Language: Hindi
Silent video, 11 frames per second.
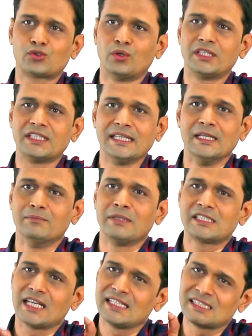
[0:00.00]
छोड़ के मैं
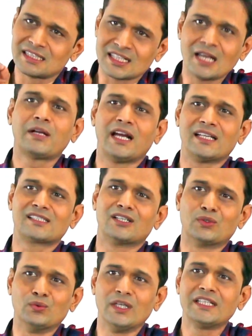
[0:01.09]
चाहे जितना प्रयास
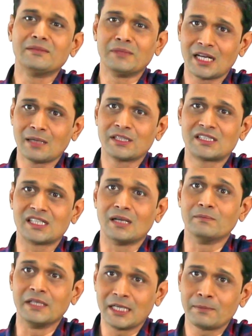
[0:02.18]
करूं लेकिन मेरा बच्चा
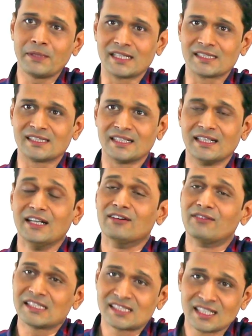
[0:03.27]
मेरे प्यार से
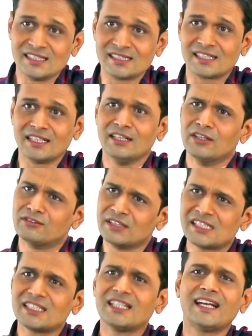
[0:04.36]
वात्सल्य से
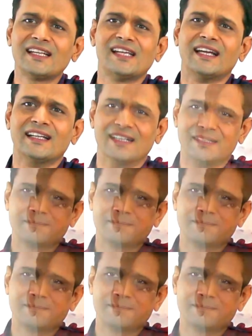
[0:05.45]
वंचित ही रह जाएगा